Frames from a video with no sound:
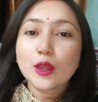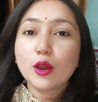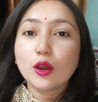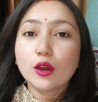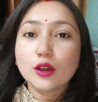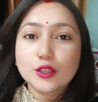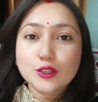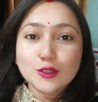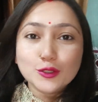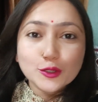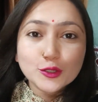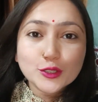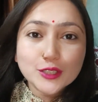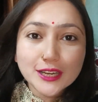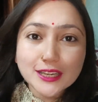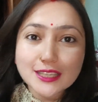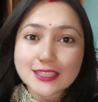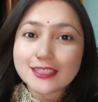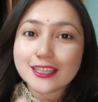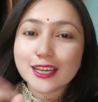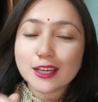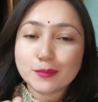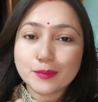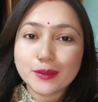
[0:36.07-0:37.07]
और जो जो
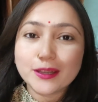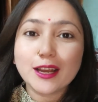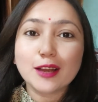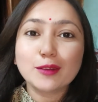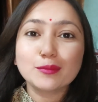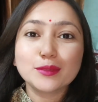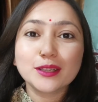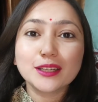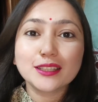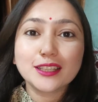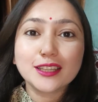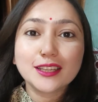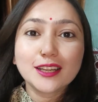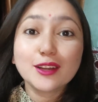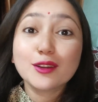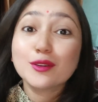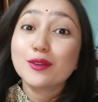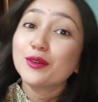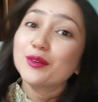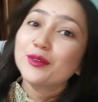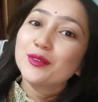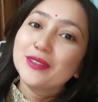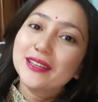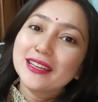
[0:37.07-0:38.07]
जेंट्स घर पे काम करते हैं ना
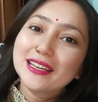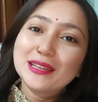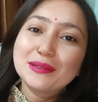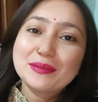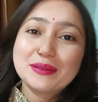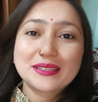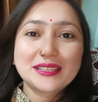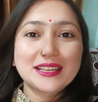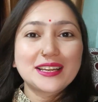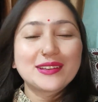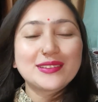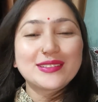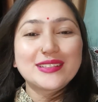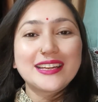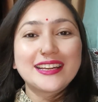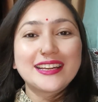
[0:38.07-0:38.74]
उनके लिए भी आसान हो